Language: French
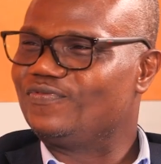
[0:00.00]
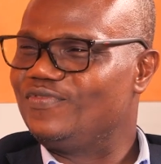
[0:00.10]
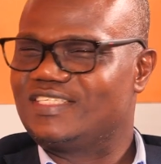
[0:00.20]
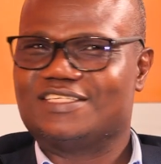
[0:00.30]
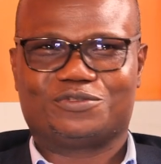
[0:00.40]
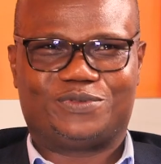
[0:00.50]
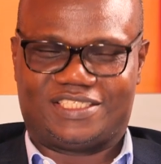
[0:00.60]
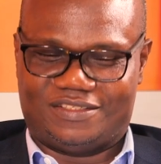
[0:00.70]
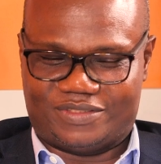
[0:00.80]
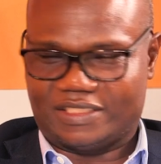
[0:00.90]
où on fixe des
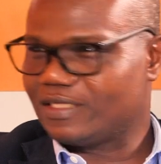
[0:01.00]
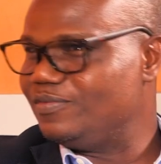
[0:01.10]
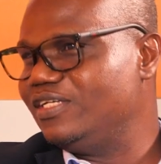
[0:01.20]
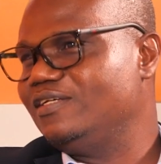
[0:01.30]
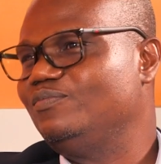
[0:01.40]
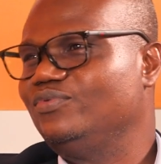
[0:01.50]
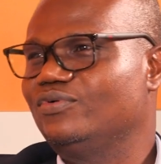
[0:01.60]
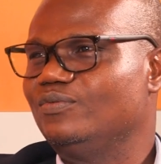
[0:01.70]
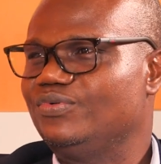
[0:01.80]
objectifs. C'est très bien mm-hmm.